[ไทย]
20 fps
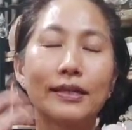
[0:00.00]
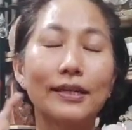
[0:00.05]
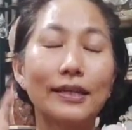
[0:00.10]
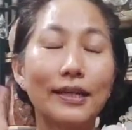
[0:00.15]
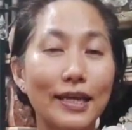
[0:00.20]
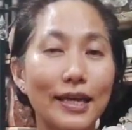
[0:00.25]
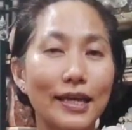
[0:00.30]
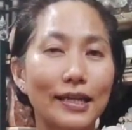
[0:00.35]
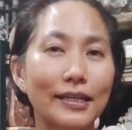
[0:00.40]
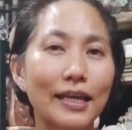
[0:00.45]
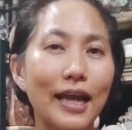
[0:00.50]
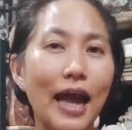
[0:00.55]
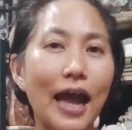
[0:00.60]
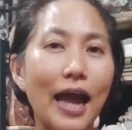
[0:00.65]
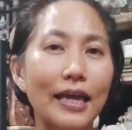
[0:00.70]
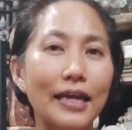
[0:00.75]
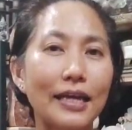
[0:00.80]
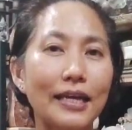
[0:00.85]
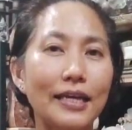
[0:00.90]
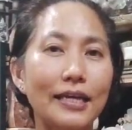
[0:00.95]
เกลียดใคร
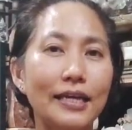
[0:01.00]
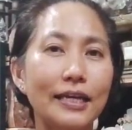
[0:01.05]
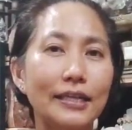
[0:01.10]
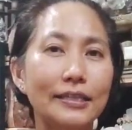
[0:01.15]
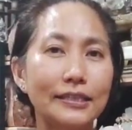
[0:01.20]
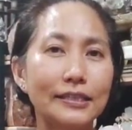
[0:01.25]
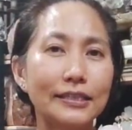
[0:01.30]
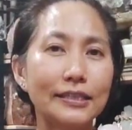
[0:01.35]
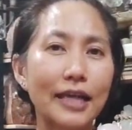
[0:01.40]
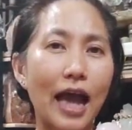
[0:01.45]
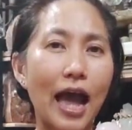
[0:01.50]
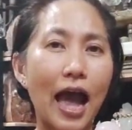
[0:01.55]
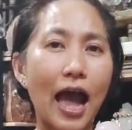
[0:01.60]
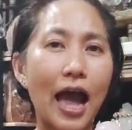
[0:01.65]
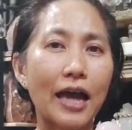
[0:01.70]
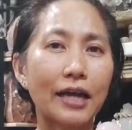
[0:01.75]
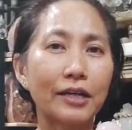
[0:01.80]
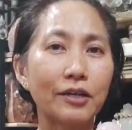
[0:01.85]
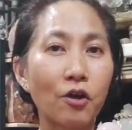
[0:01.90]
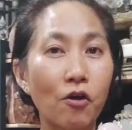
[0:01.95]
อิจฉา
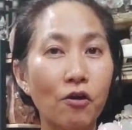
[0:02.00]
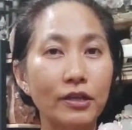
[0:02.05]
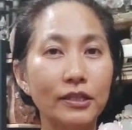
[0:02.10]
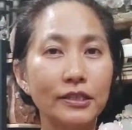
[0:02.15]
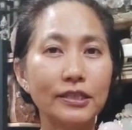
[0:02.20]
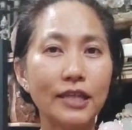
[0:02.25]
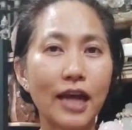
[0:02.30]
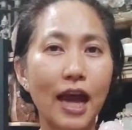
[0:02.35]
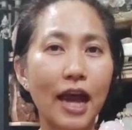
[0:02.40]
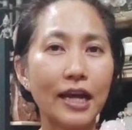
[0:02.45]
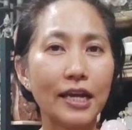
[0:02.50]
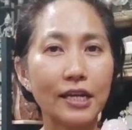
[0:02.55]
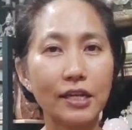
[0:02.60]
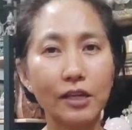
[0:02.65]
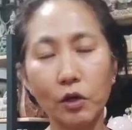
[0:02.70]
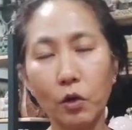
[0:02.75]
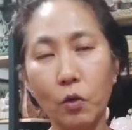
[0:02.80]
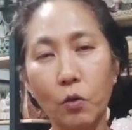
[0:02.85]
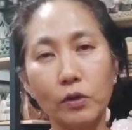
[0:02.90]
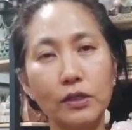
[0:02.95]
น้อยใจ
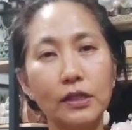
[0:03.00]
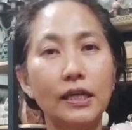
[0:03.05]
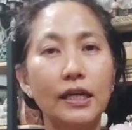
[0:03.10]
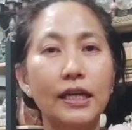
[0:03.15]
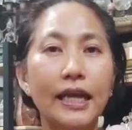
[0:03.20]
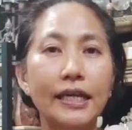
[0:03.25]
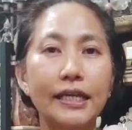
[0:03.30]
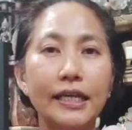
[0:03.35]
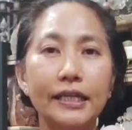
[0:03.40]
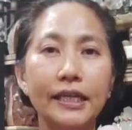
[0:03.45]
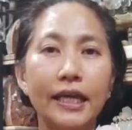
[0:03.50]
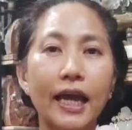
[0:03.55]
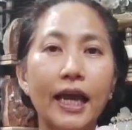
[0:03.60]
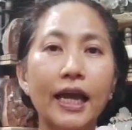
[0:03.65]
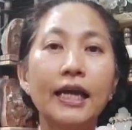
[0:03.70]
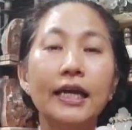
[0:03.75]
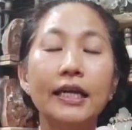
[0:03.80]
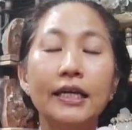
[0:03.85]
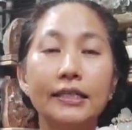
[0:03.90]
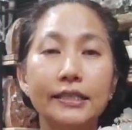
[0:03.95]
โกรธหรืออะไรอย่างเงี้ย
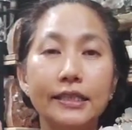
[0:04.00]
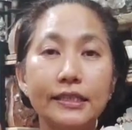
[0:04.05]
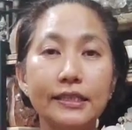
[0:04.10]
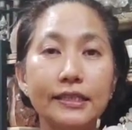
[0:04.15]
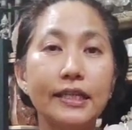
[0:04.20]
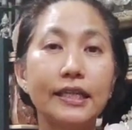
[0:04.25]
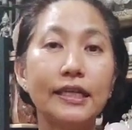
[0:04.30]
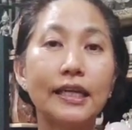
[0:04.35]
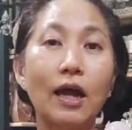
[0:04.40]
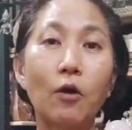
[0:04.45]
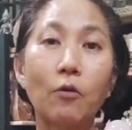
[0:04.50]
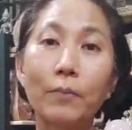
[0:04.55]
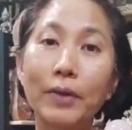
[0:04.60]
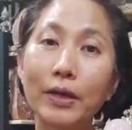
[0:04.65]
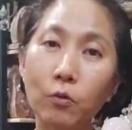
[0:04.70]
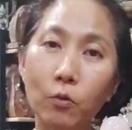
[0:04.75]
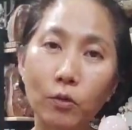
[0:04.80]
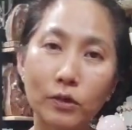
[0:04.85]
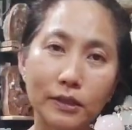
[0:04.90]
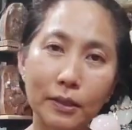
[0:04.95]
จริง ๆ เรา
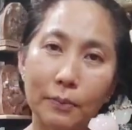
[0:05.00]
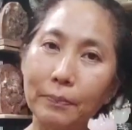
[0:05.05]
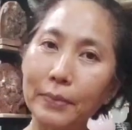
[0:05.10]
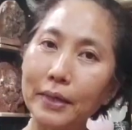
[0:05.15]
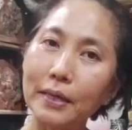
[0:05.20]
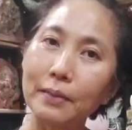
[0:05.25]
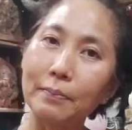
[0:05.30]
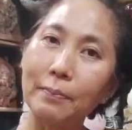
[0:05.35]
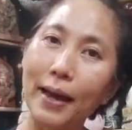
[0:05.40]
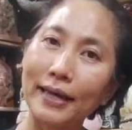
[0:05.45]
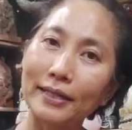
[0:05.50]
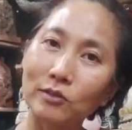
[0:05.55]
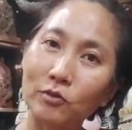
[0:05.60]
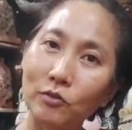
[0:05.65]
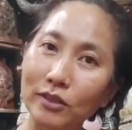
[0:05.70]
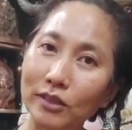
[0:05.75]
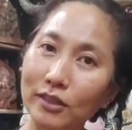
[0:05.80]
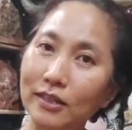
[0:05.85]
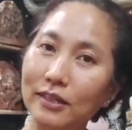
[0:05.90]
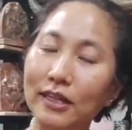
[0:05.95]
ไม่ควรจะมีมาจ
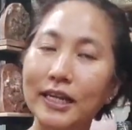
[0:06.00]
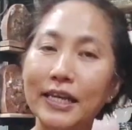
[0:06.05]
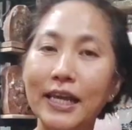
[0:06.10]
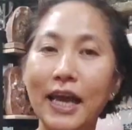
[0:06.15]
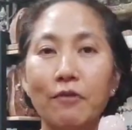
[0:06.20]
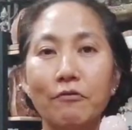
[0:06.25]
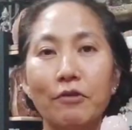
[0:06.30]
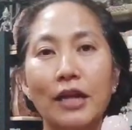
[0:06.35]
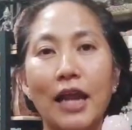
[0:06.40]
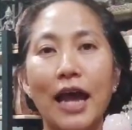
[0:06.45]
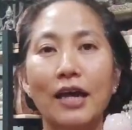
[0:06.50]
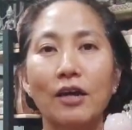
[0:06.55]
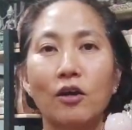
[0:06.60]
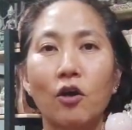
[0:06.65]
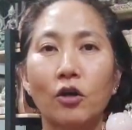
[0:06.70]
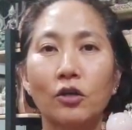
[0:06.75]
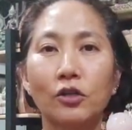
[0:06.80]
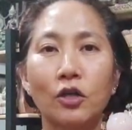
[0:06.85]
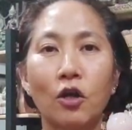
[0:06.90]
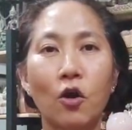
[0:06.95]
นถึงระยะเวลา
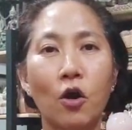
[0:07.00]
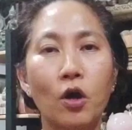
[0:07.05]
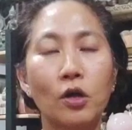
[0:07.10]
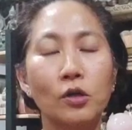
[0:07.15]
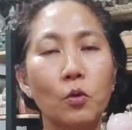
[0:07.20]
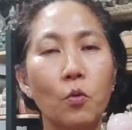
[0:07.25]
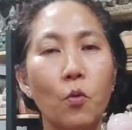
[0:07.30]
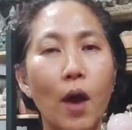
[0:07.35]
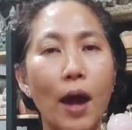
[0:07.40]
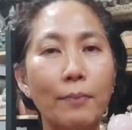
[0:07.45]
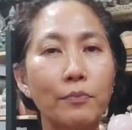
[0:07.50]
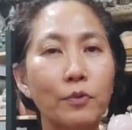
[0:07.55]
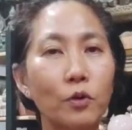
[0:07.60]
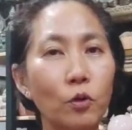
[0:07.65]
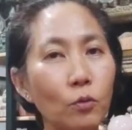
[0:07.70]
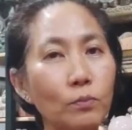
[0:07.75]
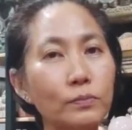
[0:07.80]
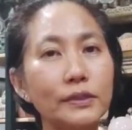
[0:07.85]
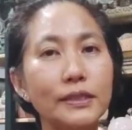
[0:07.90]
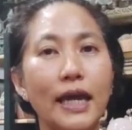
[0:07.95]
ก่อนนอน ความ
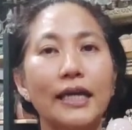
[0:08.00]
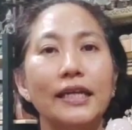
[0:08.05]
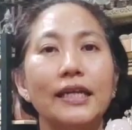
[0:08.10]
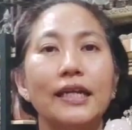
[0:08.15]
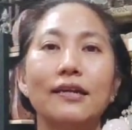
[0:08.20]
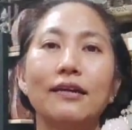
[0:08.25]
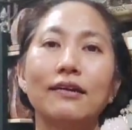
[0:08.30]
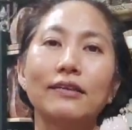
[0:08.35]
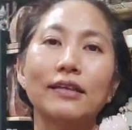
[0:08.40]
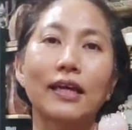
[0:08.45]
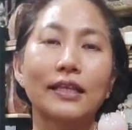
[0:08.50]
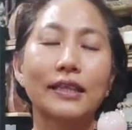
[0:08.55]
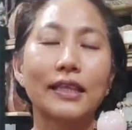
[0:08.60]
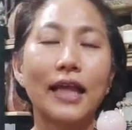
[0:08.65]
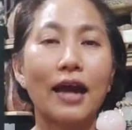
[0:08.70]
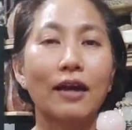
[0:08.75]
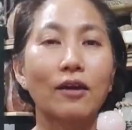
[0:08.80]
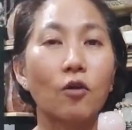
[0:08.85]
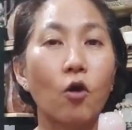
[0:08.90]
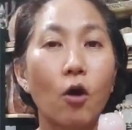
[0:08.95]
กลุ้มใจในเรื่อง
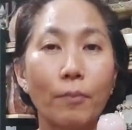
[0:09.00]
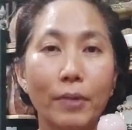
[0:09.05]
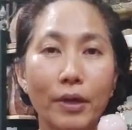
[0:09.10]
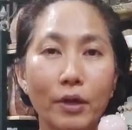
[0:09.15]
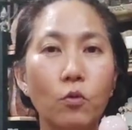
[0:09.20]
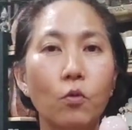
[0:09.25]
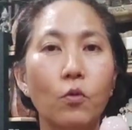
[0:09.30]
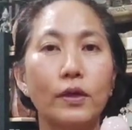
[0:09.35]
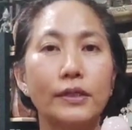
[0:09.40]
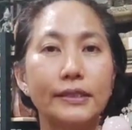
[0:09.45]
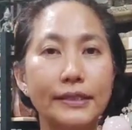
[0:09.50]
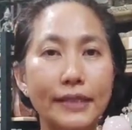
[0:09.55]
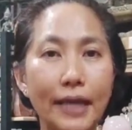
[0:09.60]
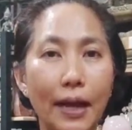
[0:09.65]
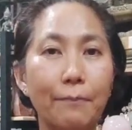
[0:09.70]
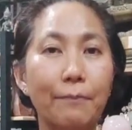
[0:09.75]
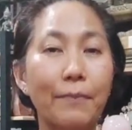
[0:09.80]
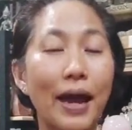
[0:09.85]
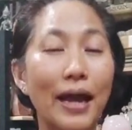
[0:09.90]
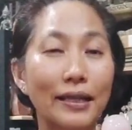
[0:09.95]
ต่างๆ ก็ไม่ควร
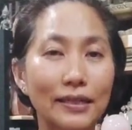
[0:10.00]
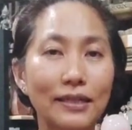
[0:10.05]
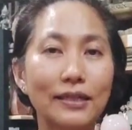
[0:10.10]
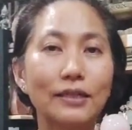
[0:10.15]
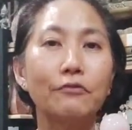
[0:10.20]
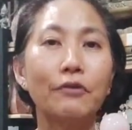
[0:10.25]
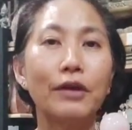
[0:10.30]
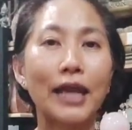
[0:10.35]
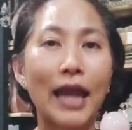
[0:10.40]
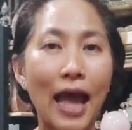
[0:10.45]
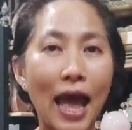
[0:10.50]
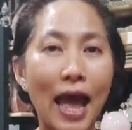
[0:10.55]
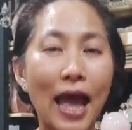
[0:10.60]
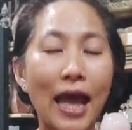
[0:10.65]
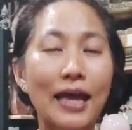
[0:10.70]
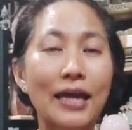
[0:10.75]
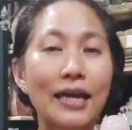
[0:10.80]
จะมาถึงเวลา